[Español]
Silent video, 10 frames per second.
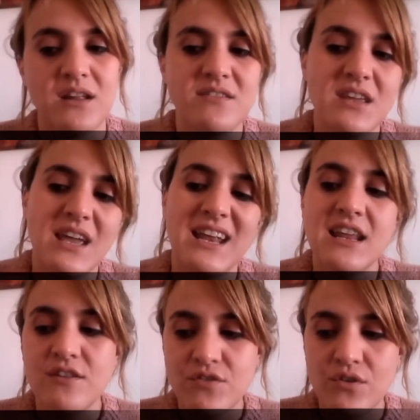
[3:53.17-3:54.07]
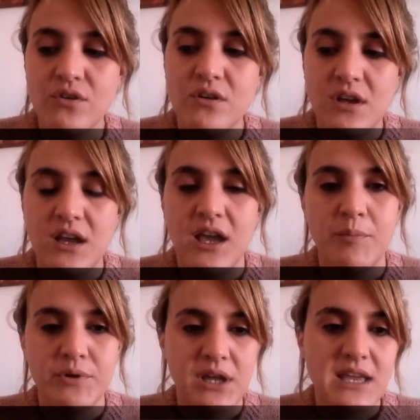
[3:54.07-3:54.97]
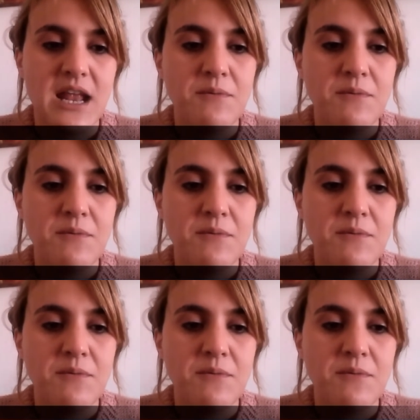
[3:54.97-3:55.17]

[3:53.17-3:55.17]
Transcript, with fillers: Así que en eso es por ahí